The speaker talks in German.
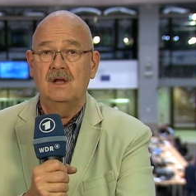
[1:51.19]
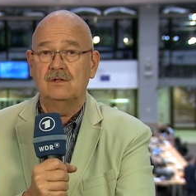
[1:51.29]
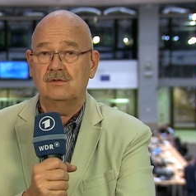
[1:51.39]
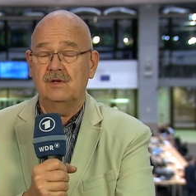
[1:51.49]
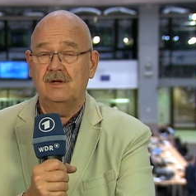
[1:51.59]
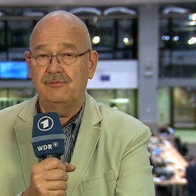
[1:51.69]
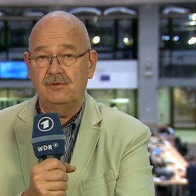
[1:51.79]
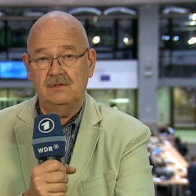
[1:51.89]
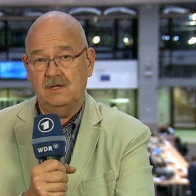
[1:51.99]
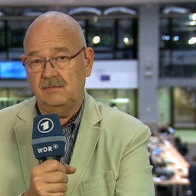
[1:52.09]
zu
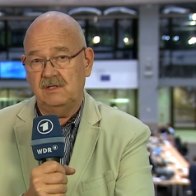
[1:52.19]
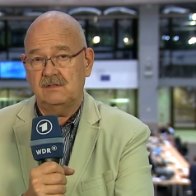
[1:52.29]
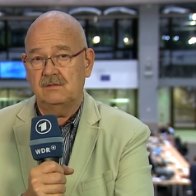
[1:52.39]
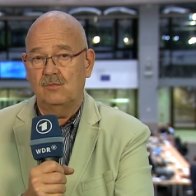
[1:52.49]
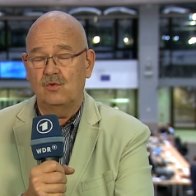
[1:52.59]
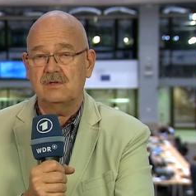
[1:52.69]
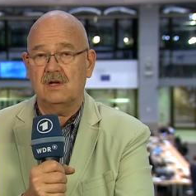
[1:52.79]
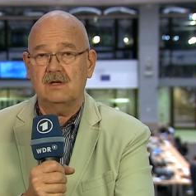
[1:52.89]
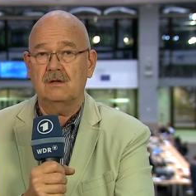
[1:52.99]
erfüllen. Am nächsten Montag